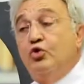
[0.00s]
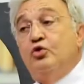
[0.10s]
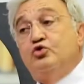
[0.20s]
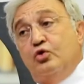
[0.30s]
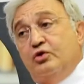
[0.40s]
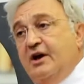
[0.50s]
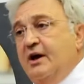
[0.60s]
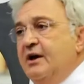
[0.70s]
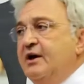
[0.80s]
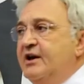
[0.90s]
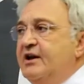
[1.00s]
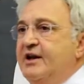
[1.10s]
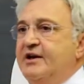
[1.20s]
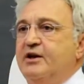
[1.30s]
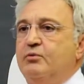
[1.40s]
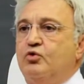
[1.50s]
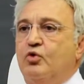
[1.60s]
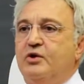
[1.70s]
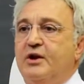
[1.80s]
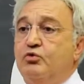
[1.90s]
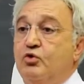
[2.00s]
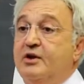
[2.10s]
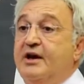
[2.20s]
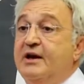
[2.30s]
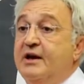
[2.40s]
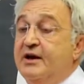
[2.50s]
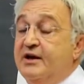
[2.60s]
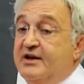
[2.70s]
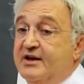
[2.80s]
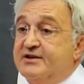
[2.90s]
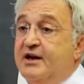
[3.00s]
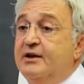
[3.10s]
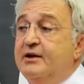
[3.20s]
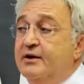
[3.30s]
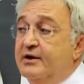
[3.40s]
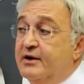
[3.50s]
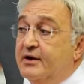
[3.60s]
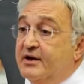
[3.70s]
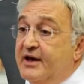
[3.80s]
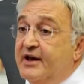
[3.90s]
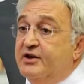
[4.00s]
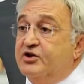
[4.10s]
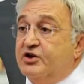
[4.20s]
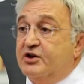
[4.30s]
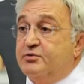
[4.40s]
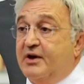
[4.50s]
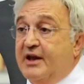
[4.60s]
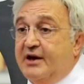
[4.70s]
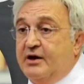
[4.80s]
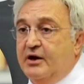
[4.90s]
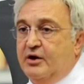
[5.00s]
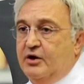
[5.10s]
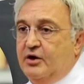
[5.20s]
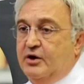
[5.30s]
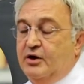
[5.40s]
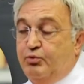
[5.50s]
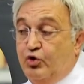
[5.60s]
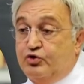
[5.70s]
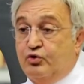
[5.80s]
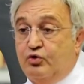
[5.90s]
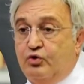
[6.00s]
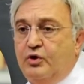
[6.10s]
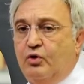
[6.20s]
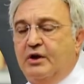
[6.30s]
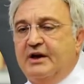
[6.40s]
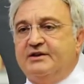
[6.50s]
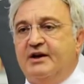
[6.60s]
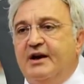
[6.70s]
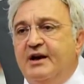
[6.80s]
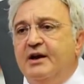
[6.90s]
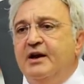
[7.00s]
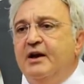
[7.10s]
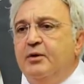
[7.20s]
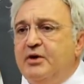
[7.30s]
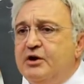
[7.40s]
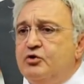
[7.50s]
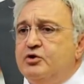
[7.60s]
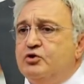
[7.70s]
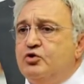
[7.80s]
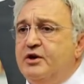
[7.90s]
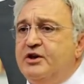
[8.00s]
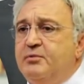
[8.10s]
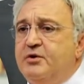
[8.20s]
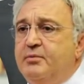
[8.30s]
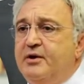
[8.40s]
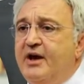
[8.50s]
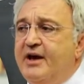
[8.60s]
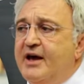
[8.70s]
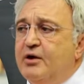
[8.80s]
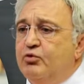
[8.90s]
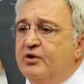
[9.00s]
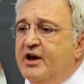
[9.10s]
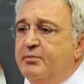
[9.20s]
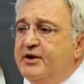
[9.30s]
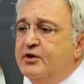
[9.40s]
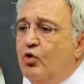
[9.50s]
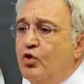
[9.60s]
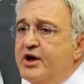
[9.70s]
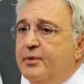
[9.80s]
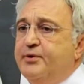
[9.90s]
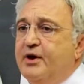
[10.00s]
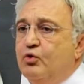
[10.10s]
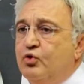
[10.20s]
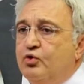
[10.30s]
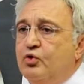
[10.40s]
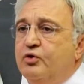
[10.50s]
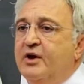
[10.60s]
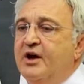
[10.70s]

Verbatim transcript: bugün çok daha ileride bu konular. Bu konular yasal e, genetik çalışmalar e, prosedüründe olan şeyler. Biraz önce söylediğim gibi eğer bunlara bir de o yapıya uygun